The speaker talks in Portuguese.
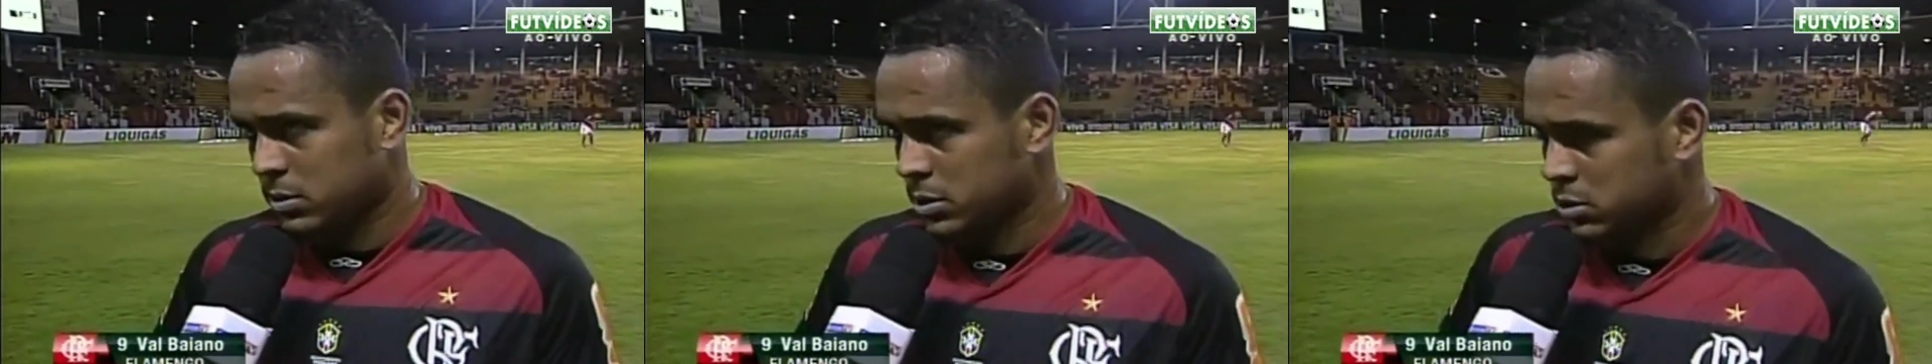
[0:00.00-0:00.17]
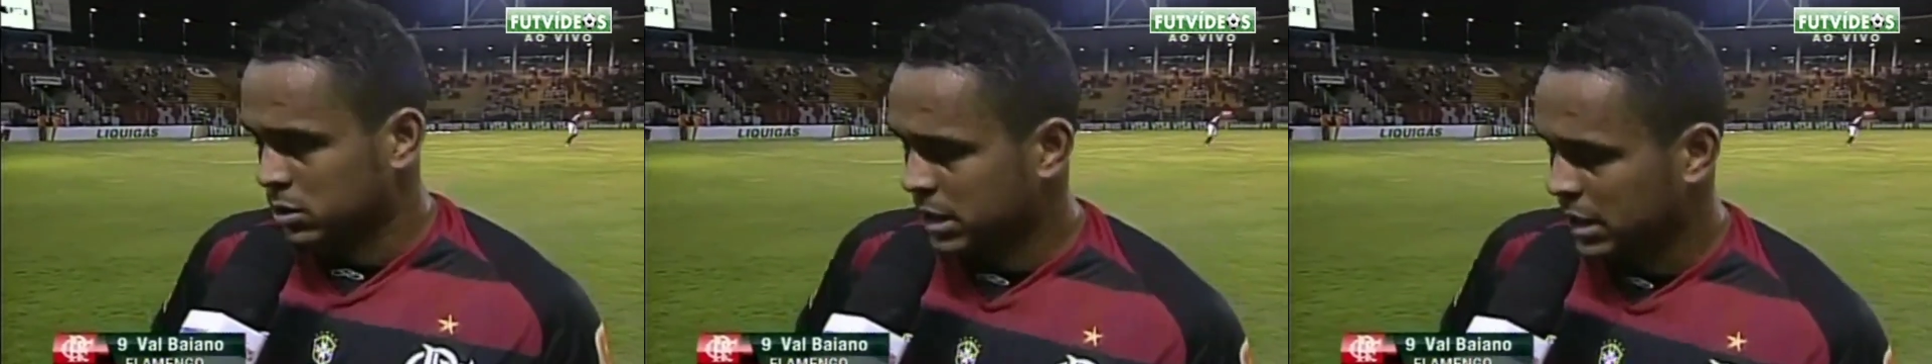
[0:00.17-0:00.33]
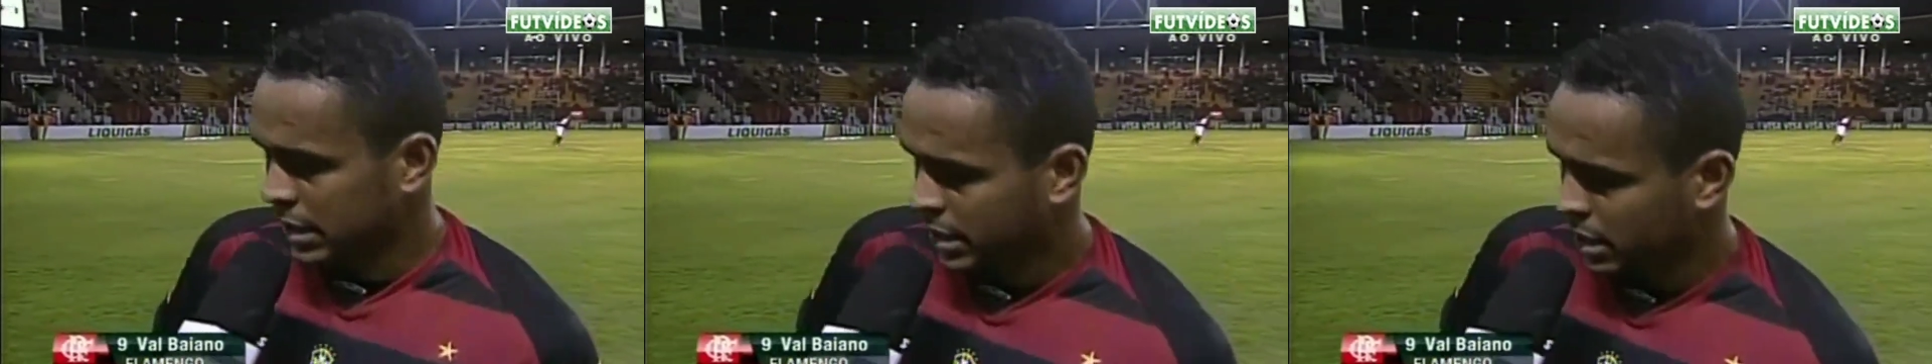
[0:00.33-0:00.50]

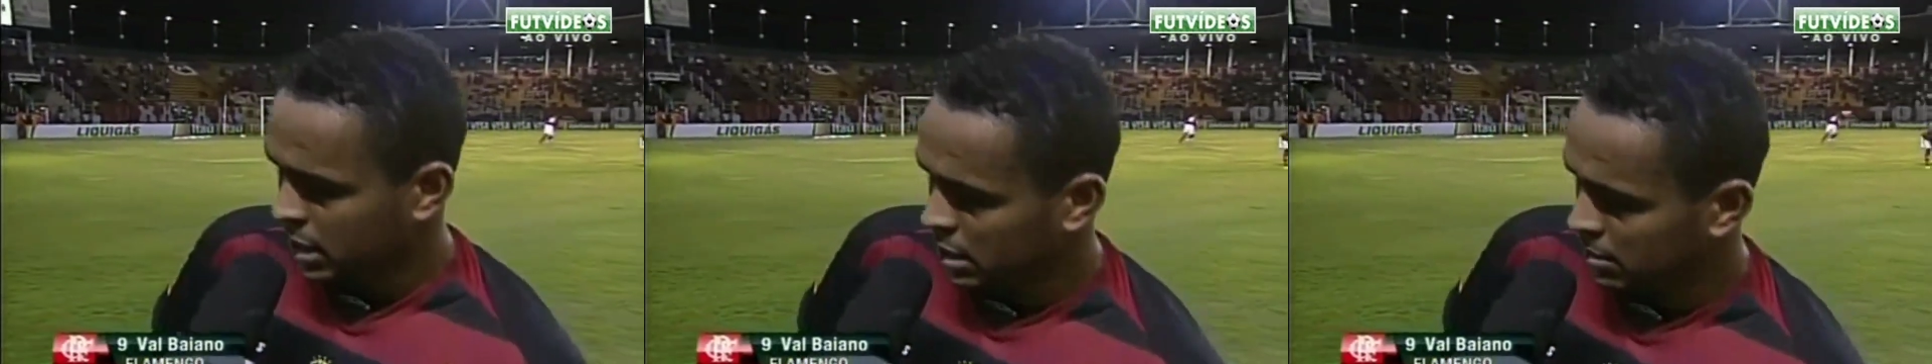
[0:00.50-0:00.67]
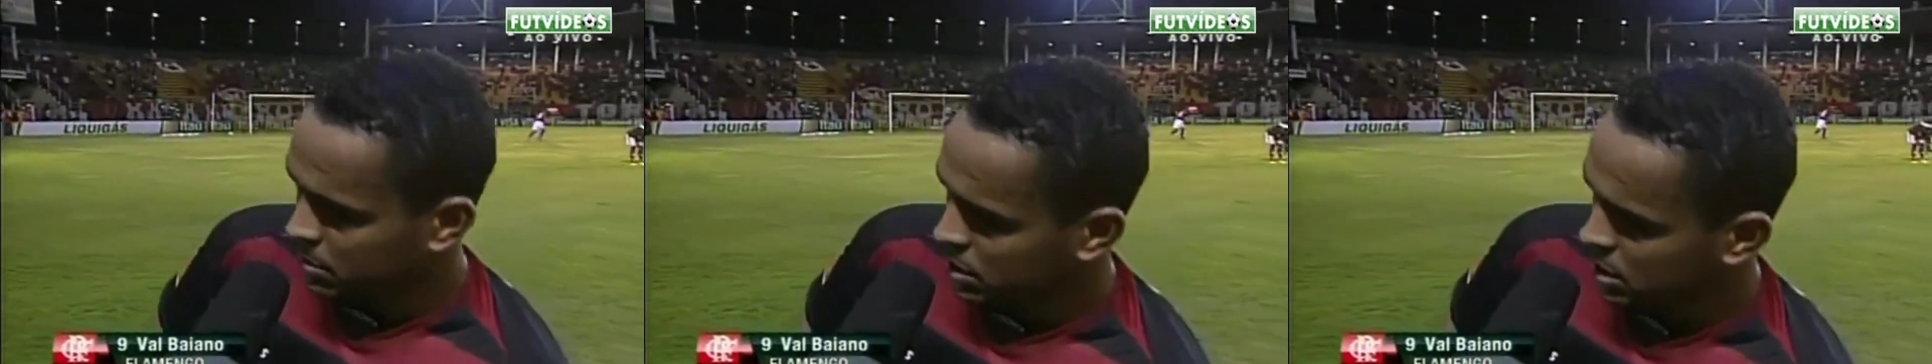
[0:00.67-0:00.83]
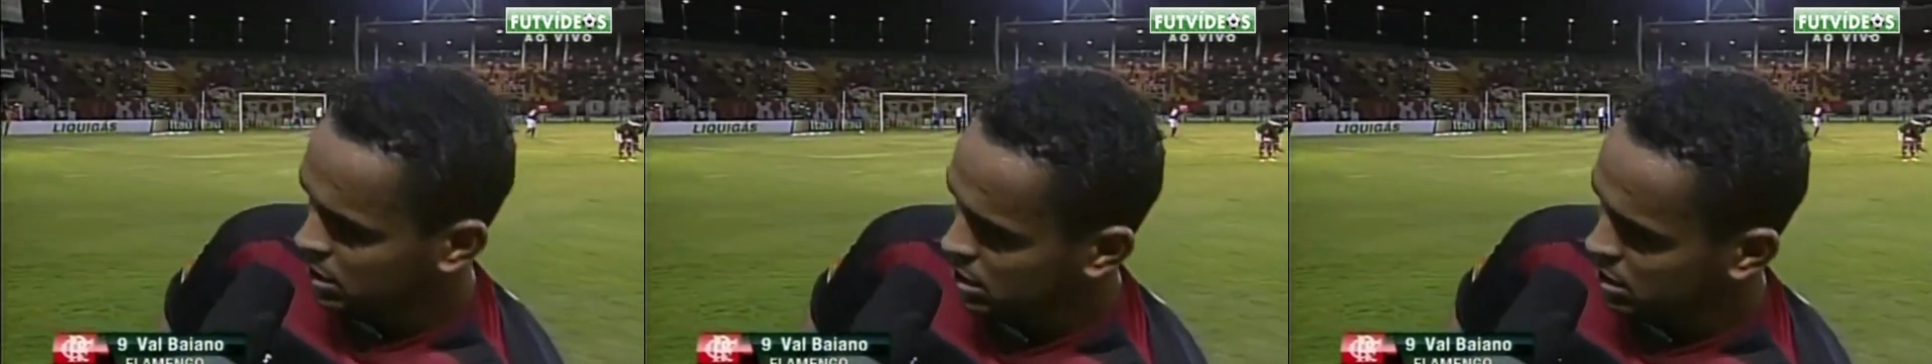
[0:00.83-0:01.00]
ajudar a
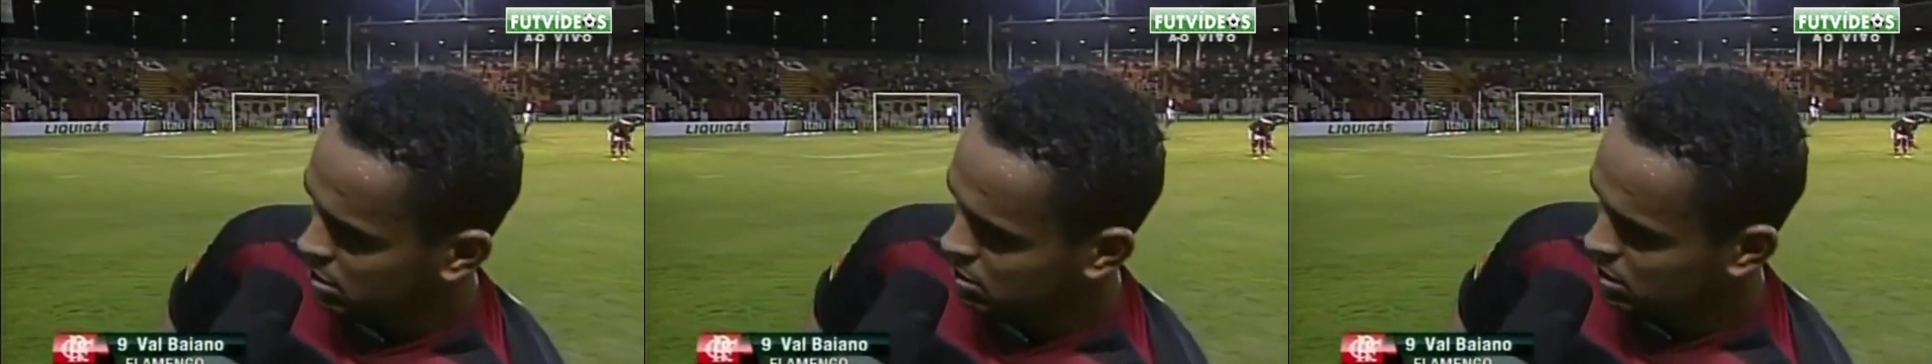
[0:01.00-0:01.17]
equipe, entendeu?